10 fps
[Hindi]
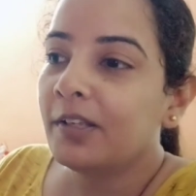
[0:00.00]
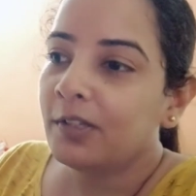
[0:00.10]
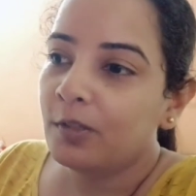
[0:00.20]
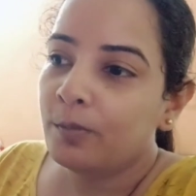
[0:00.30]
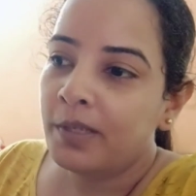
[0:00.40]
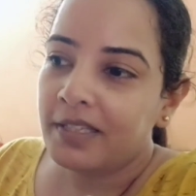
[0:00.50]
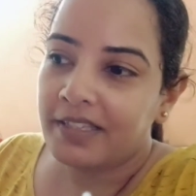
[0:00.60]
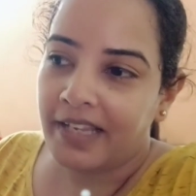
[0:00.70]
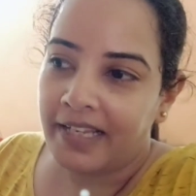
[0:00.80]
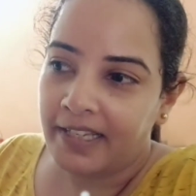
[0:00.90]
तो बस
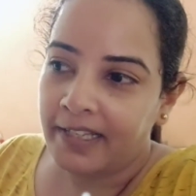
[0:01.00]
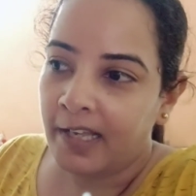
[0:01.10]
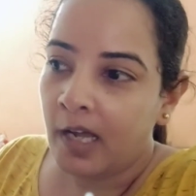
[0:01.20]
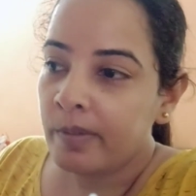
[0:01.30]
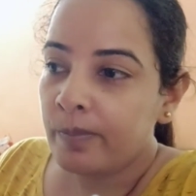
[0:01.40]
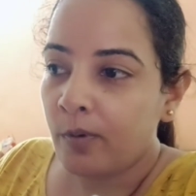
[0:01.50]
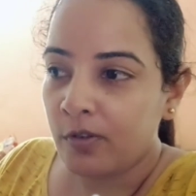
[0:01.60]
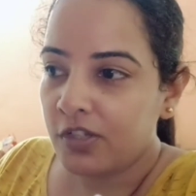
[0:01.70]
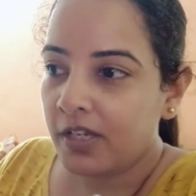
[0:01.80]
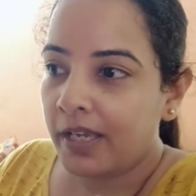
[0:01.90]
ऐसे ही था अभी
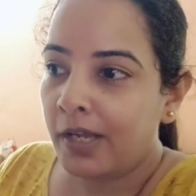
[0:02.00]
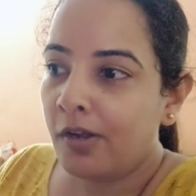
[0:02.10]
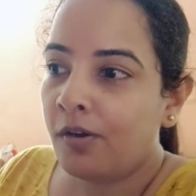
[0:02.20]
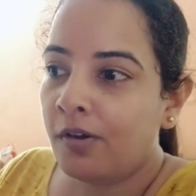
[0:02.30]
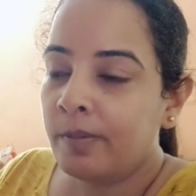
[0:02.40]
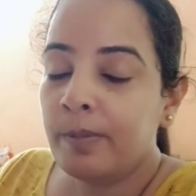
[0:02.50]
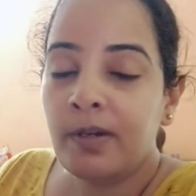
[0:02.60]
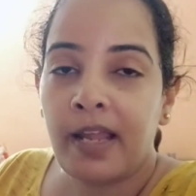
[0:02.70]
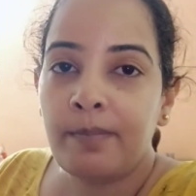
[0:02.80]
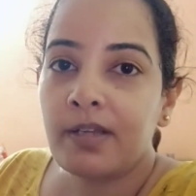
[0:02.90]
पहुँचे हैं और अभी
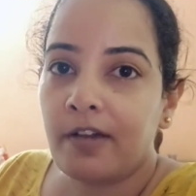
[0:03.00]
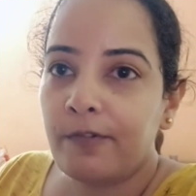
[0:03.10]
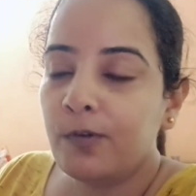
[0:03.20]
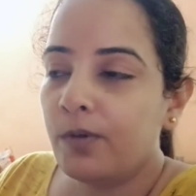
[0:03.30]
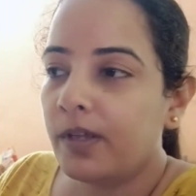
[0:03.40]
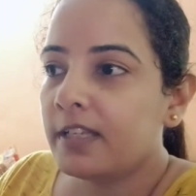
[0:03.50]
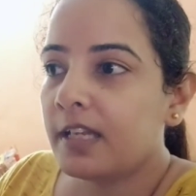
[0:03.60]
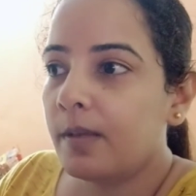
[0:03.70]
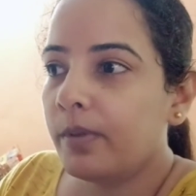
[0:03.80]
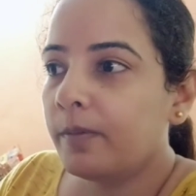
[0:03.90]
टाइम काफ़ी हो गया इस
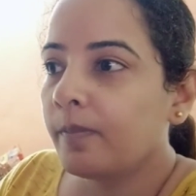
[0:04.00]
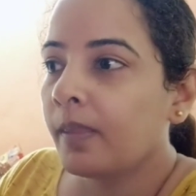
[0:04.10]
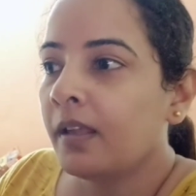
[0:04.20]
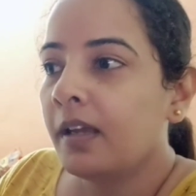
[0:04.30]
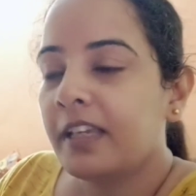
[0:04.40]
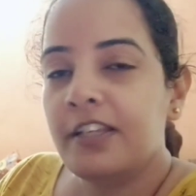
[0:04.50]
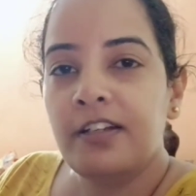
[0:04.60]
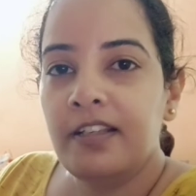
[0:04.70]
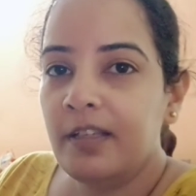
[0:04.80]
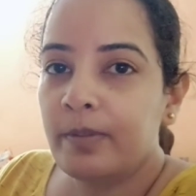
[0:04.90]
टाइम पर
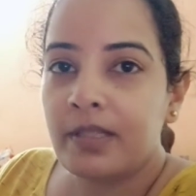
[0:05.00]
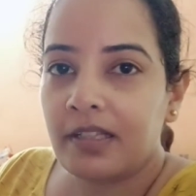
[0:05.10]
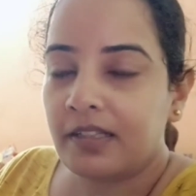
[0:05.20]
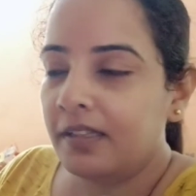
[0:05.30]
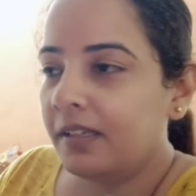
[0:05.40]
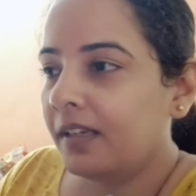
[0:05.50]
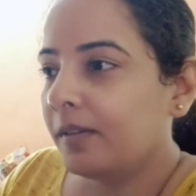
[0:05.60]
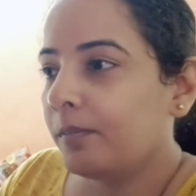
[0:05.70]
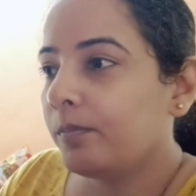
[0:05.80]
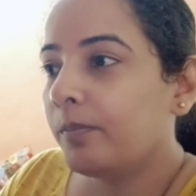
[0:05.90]
खिचड़ी ही बन सकती है
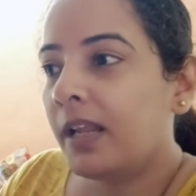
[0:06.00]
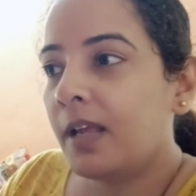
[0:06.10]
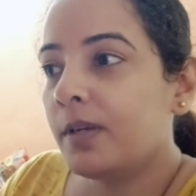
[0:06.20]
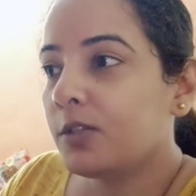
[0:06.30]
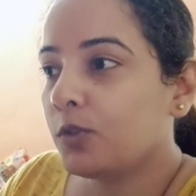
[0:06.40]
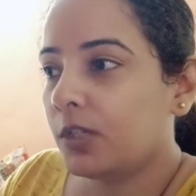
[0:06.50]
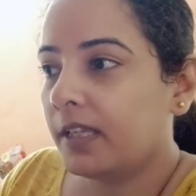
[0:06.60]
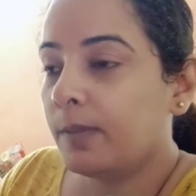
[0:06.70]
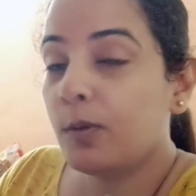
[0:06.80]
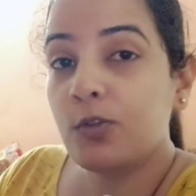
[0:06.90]
मैंने आज बड़ा सोचा था
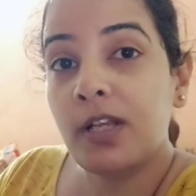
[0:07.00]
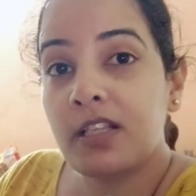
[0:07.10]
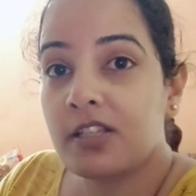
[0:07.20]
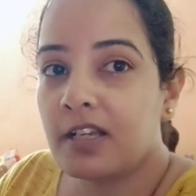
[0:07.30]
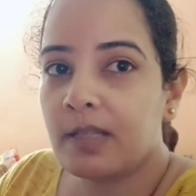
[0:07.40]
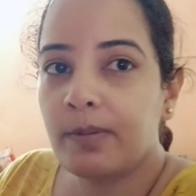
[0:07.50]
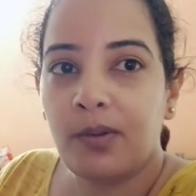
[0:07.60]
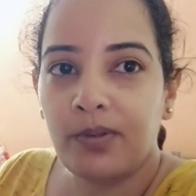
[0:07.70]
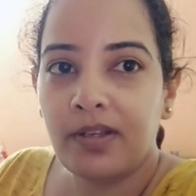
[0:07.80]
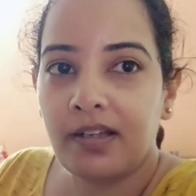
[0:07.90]
कि मैं कुछ अच्छा सा
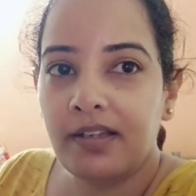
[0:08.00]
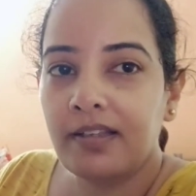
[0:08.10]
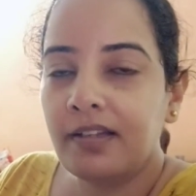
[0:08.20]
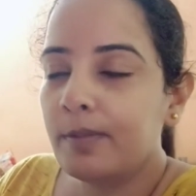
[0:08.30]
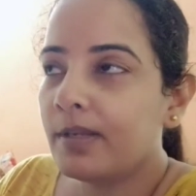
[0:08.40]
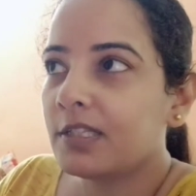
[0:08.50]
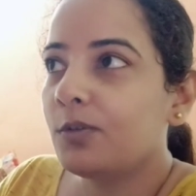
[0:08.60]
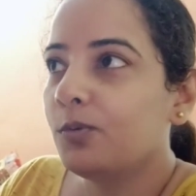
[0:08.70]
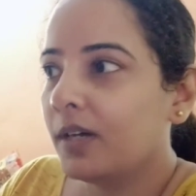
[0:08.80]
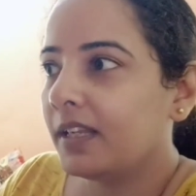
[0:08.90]
बनाऊँगी खाने के लिए पर ऐसा
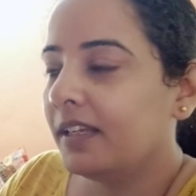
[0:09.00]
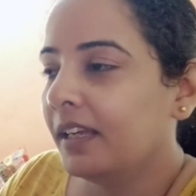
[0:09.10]
हुआ नहीं